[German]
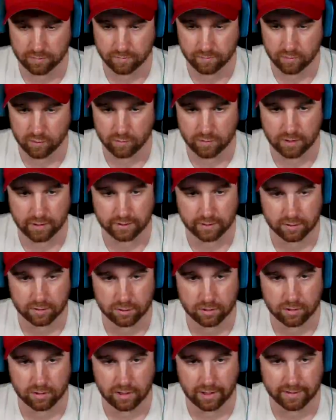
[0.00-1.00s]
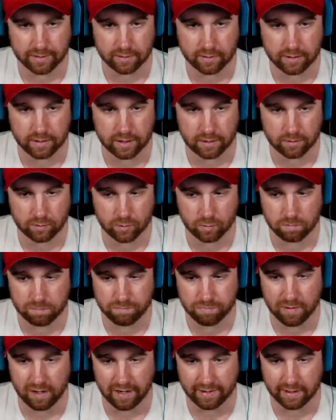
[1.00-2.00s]
wir auch mal reinge reinge
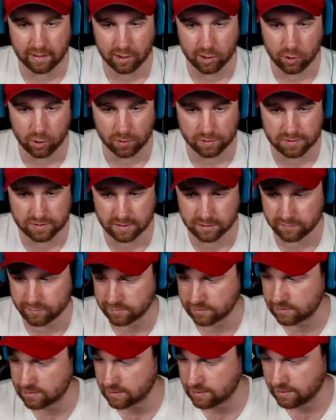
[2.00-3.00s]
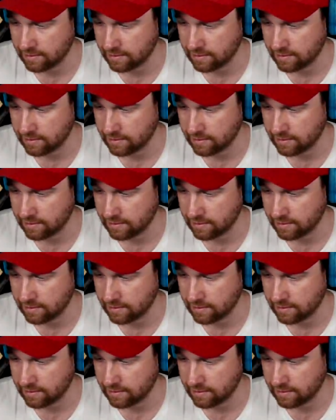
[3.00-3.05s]
reingekotzt, hätte ich was gesagt.